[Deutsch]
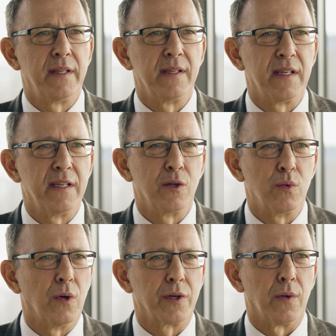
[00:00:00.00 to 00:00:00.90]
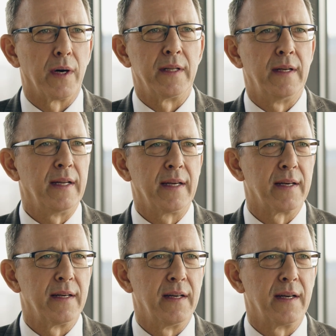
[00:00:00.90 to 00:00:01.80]
will die CDU oder auch eine
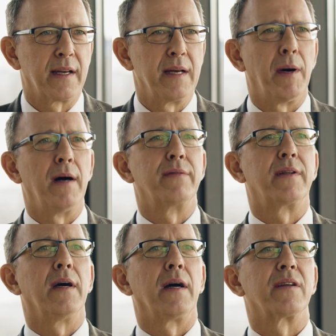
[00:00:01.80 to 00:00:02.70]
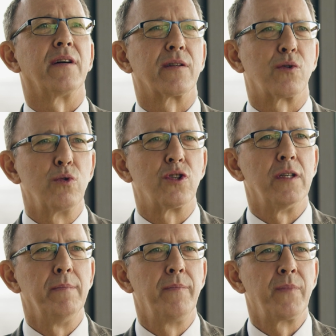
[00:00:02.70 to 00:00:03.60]
Linke keinem AfD-Antrag
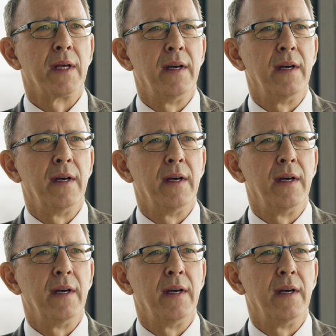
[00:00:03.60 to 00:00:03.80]
zustimmen.